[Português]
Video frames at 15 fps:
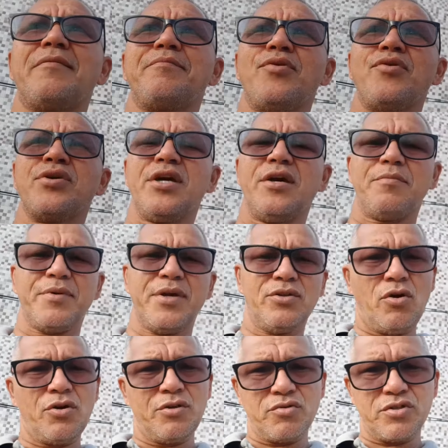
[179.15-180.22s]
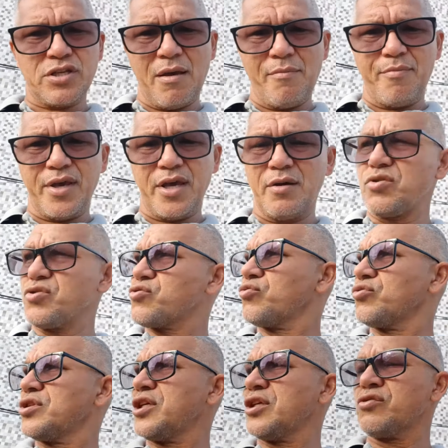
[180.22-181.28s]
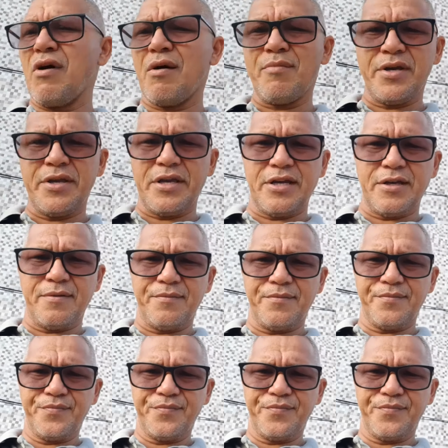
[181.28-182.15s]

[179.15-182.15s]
Por quê? Porque nós não sabemos o dia do amanhã.